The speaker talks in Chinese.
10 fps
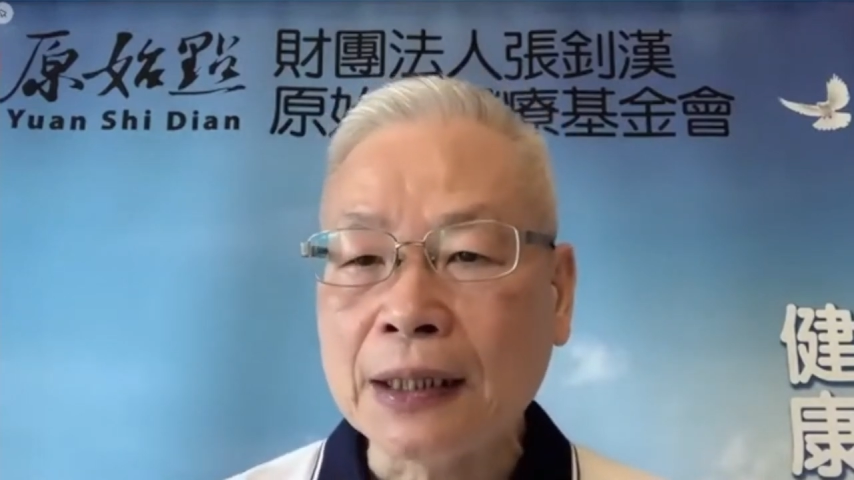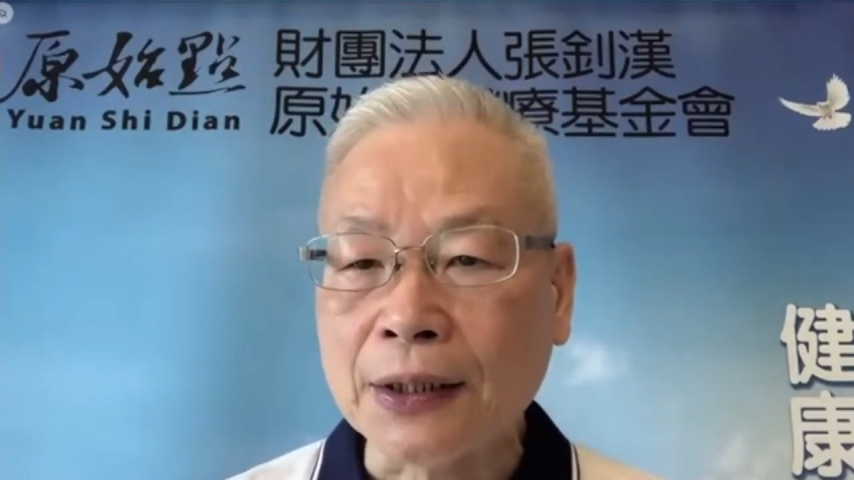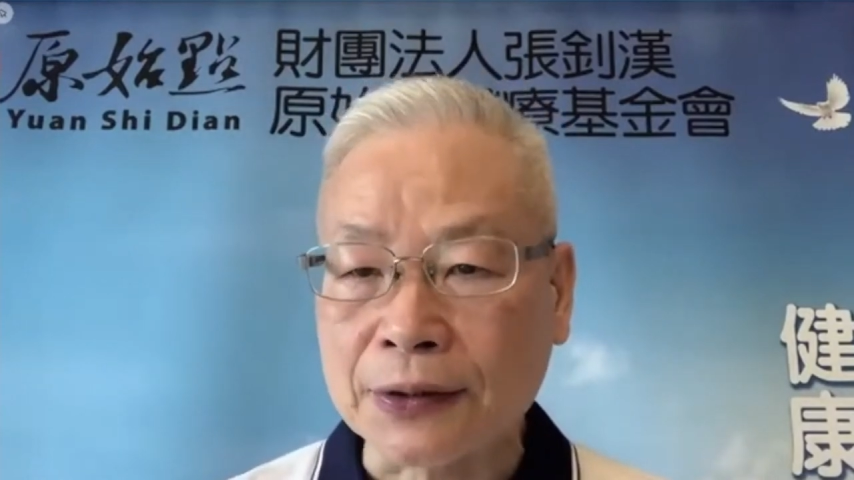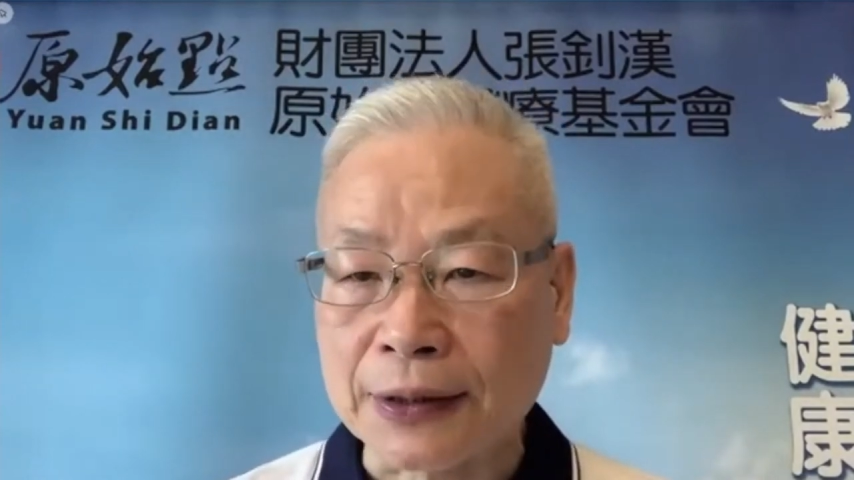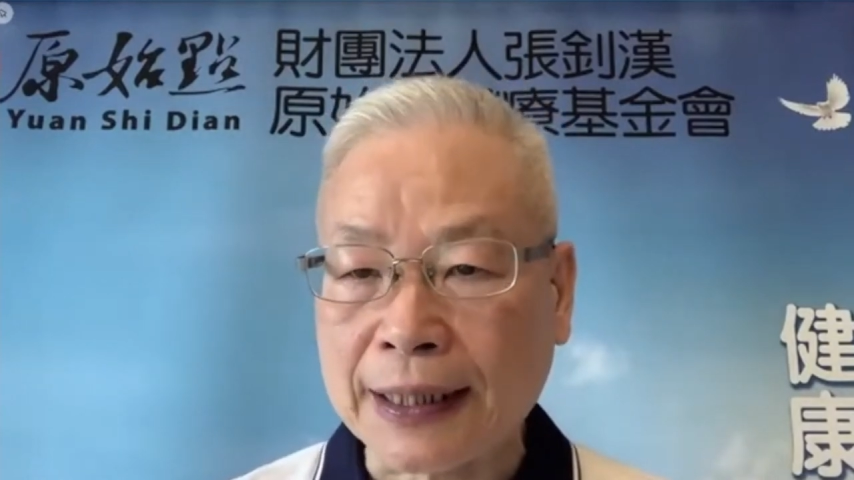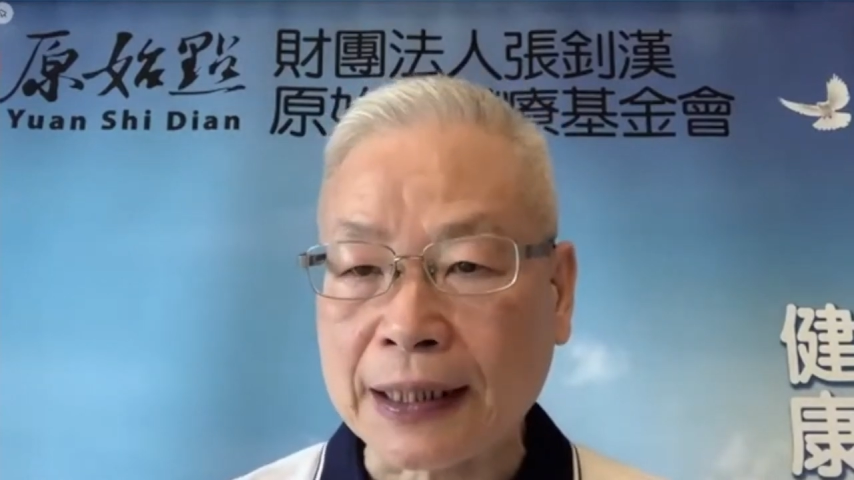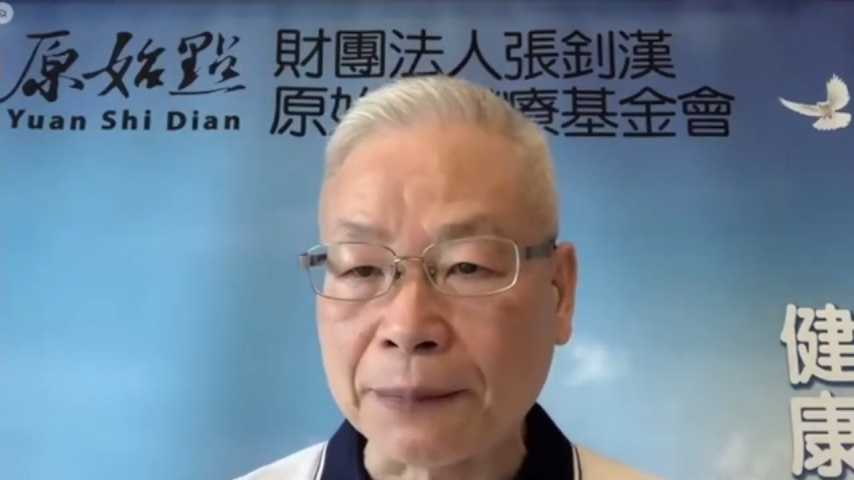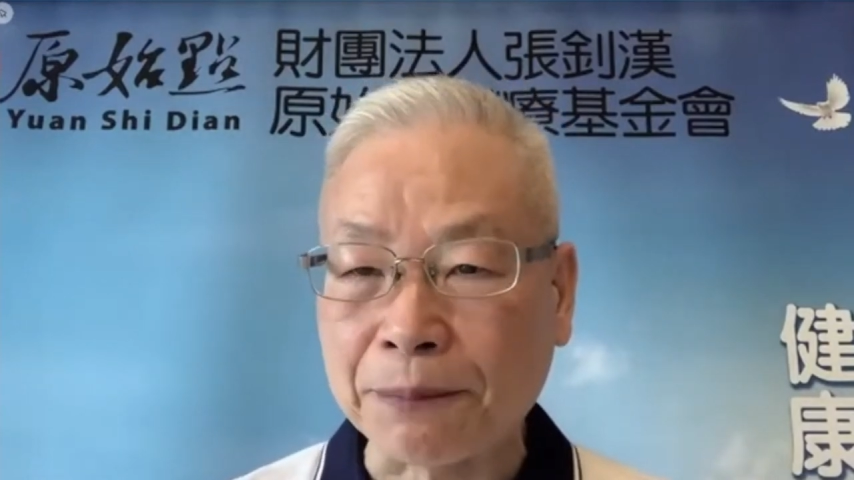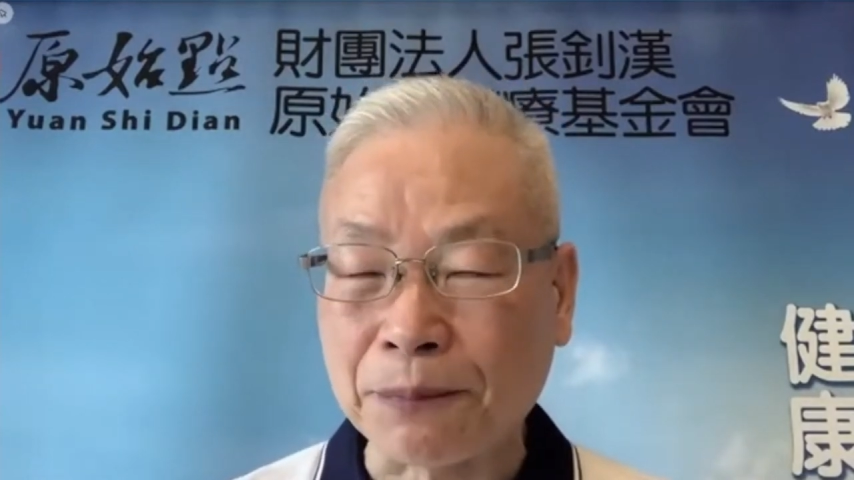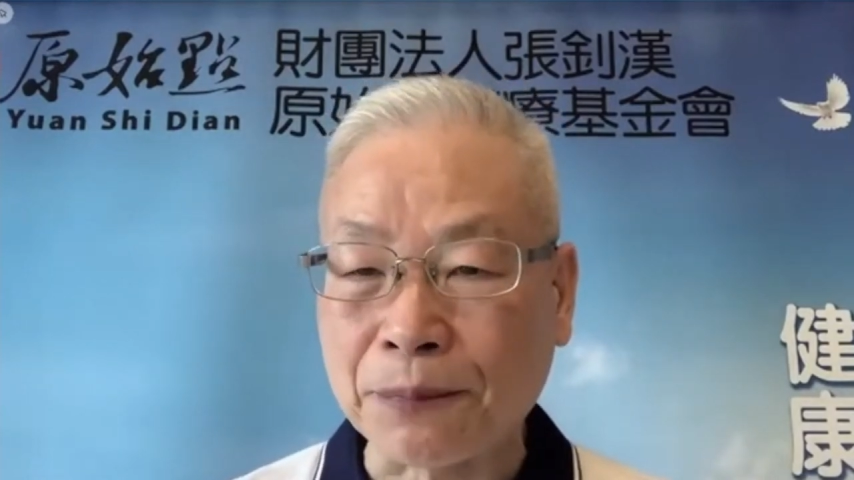哦，它
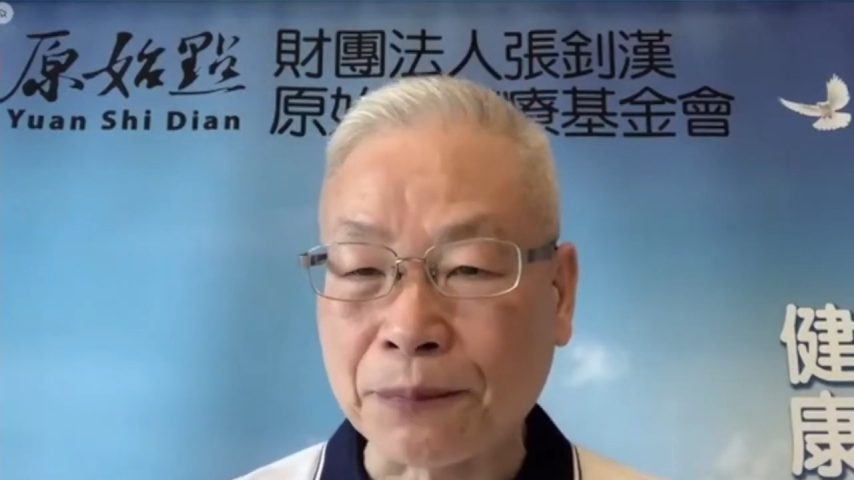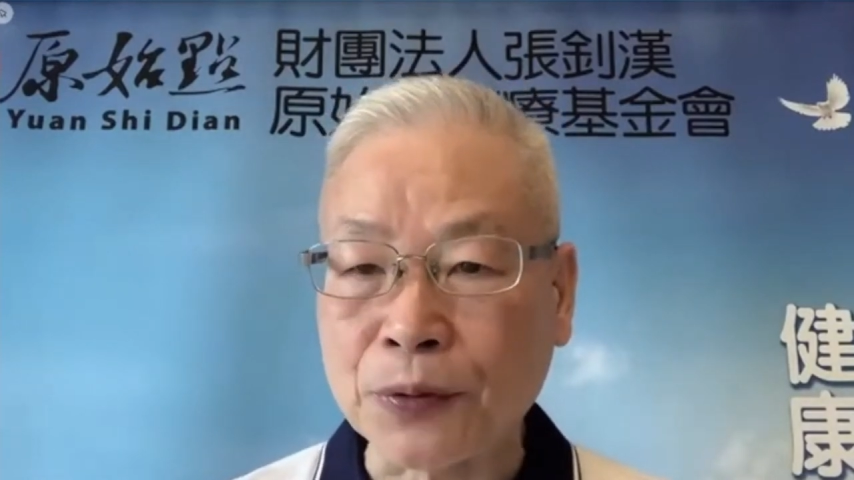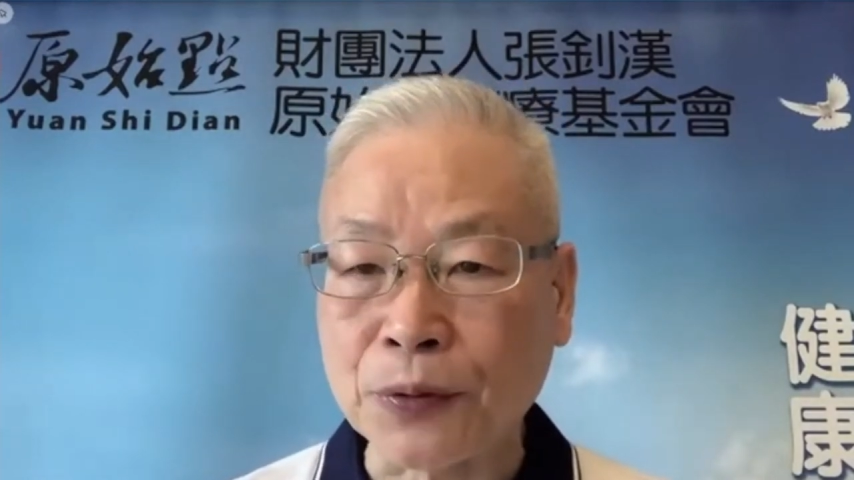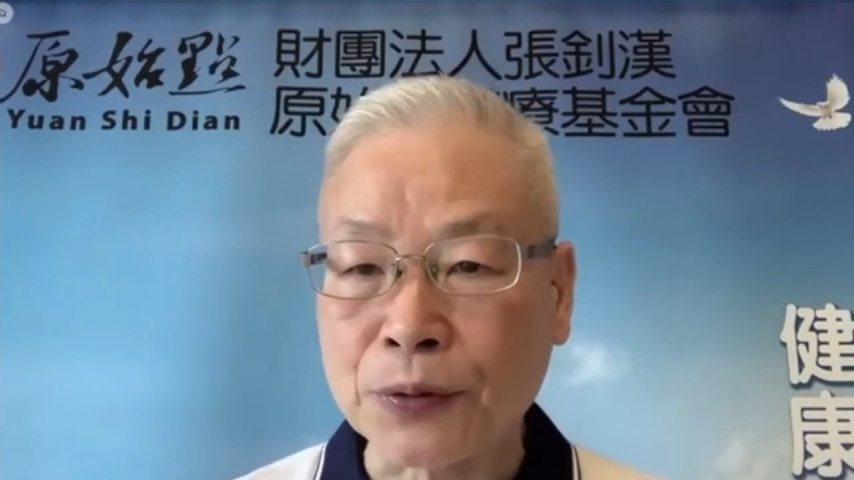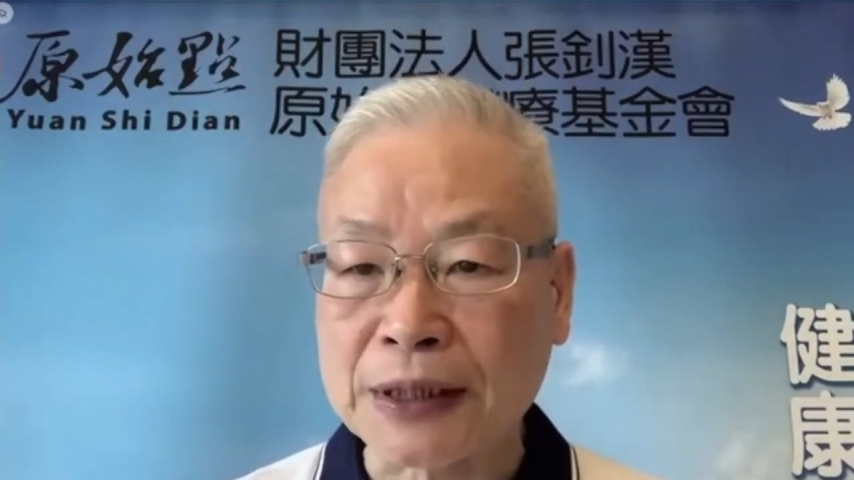也不用